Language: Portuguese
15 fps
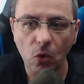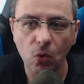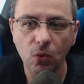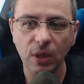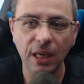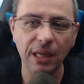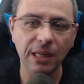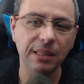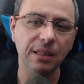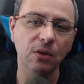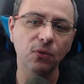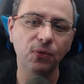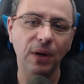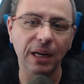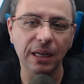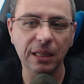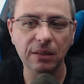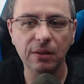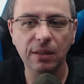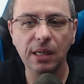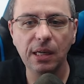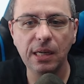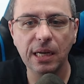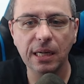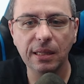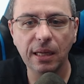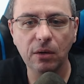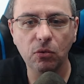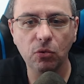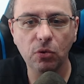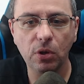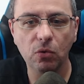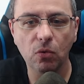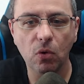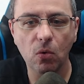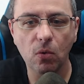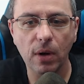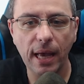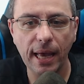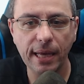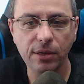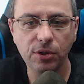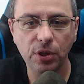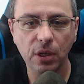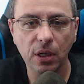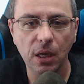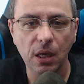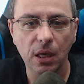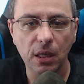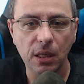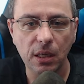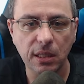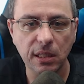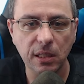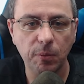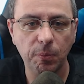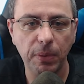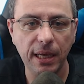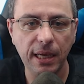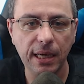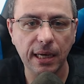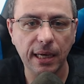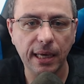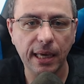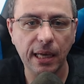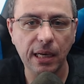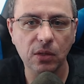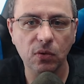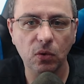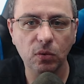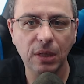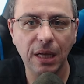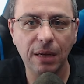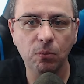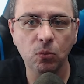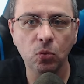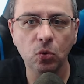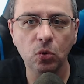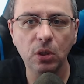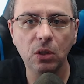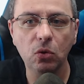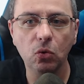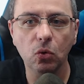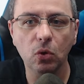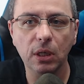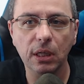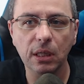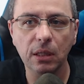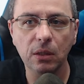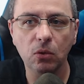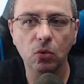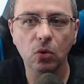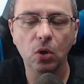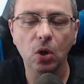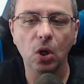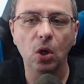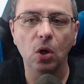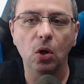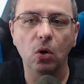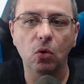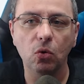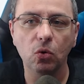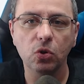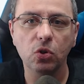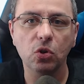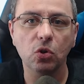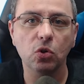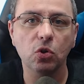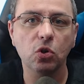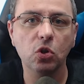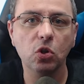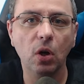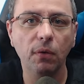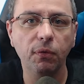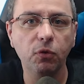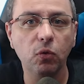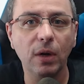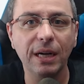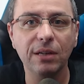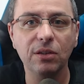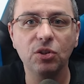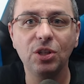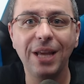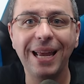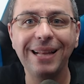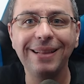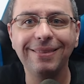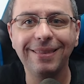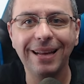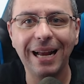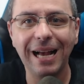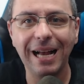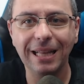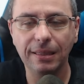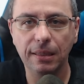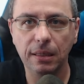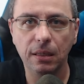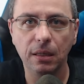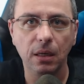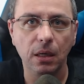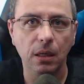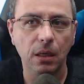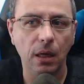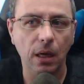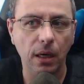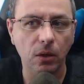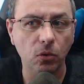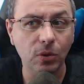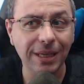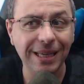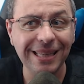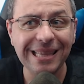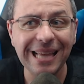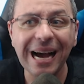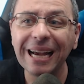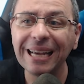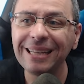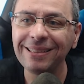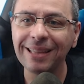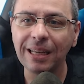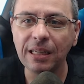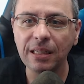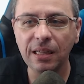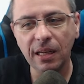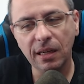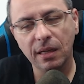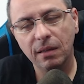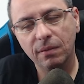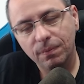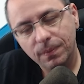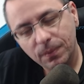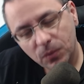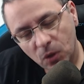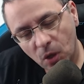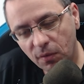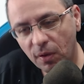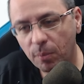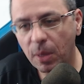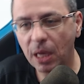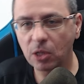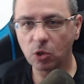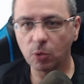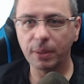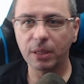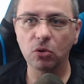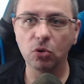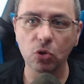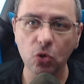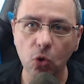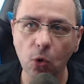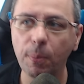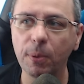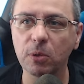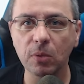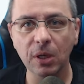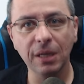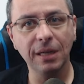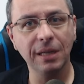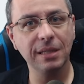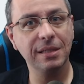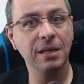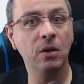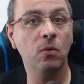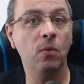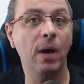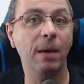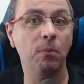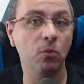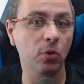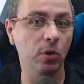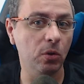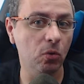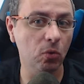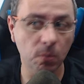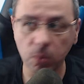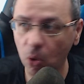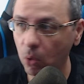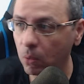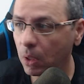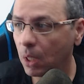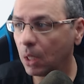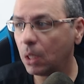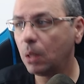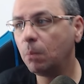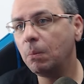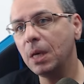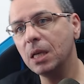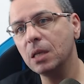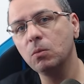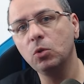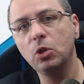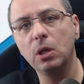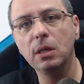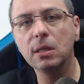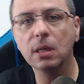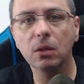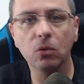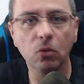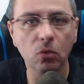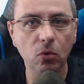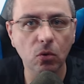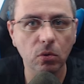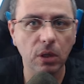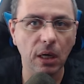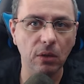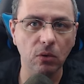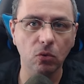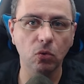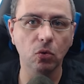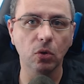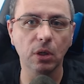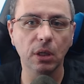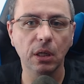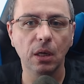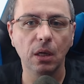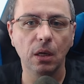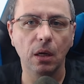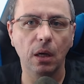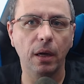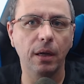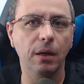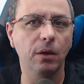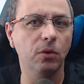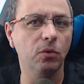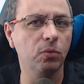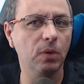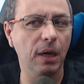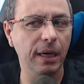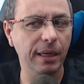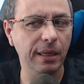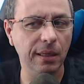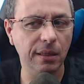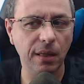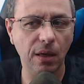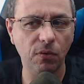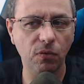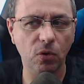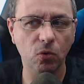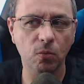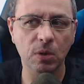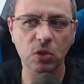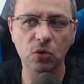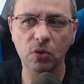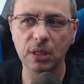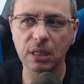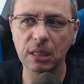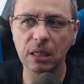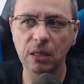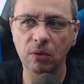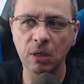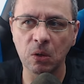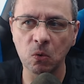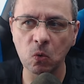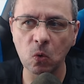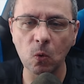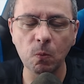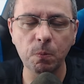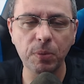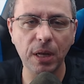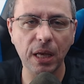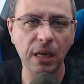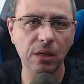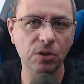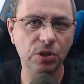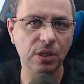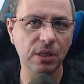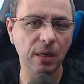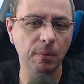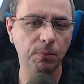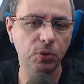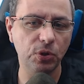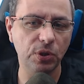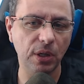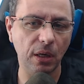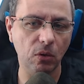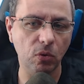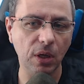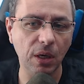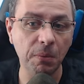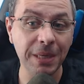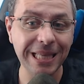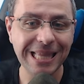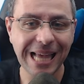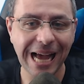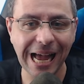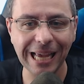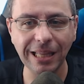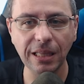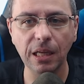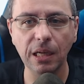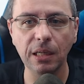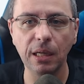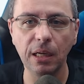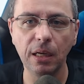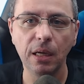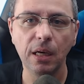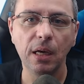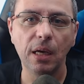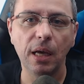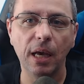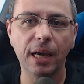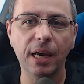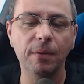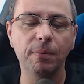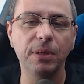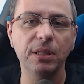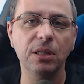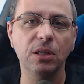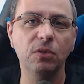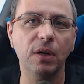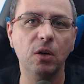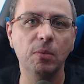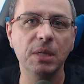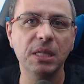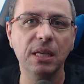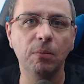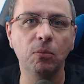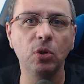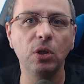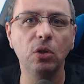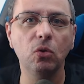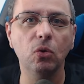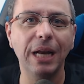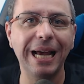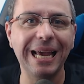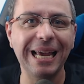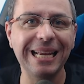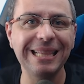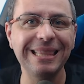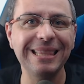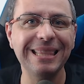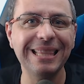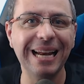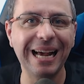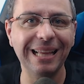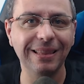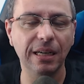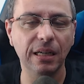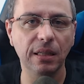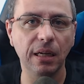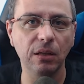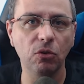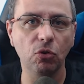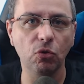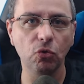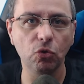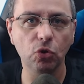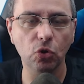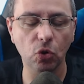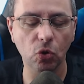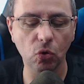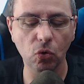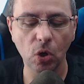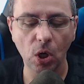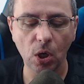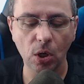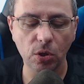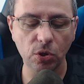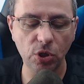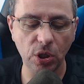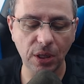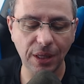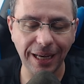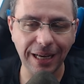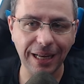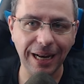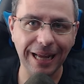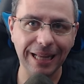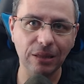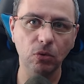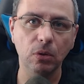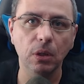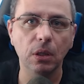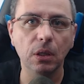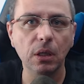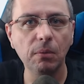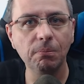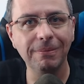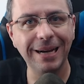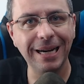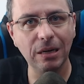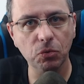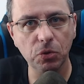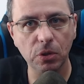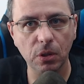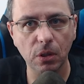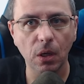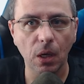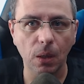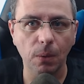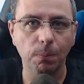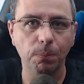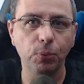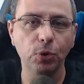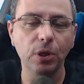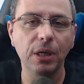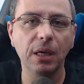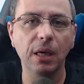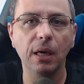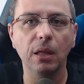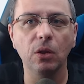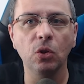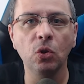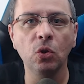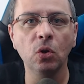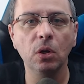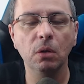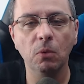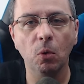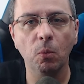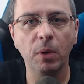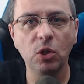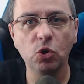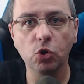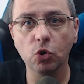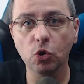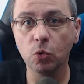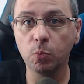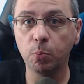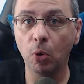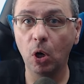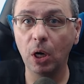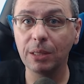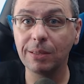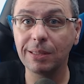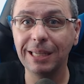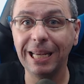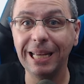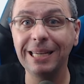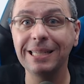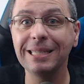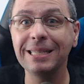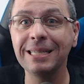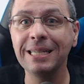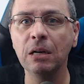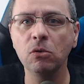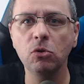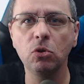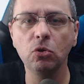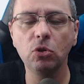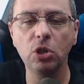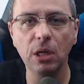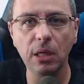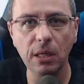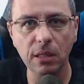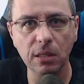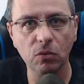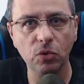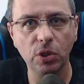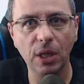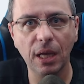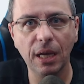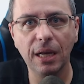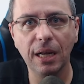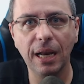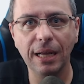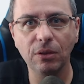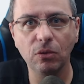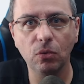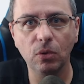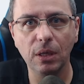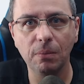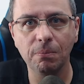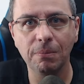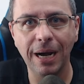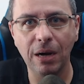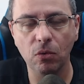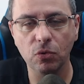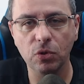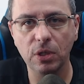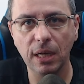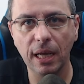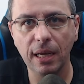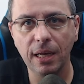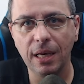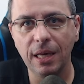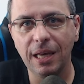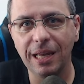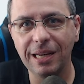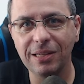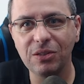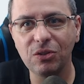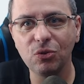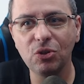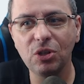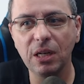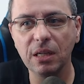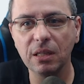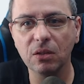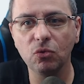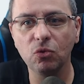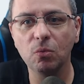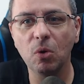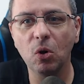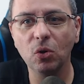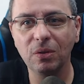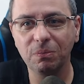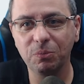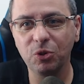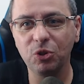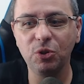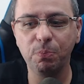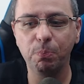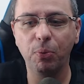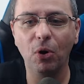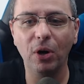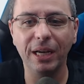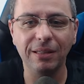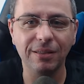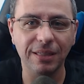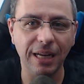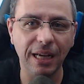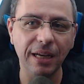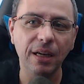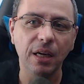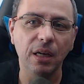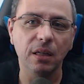O que eles estão falando aqui e até o que o Allred explica que eles vão estar tá monitorando os softwares de entrada. É, o que dá a entender novamente, eu peço desculpas, meu inglês não é muito bom e mesmo utilizando o Google Tradutor, é, ainda teve algumas coisas que eu não compreendi 100%. O que me dá a entender é que a Blizzard vai começar a monitorar a entrada dentro do jogo de teclado e mouse porque normalmente os bots eles não se utilizam de teclado e mouse, né? Eles se utilizam de, outra, de point, né?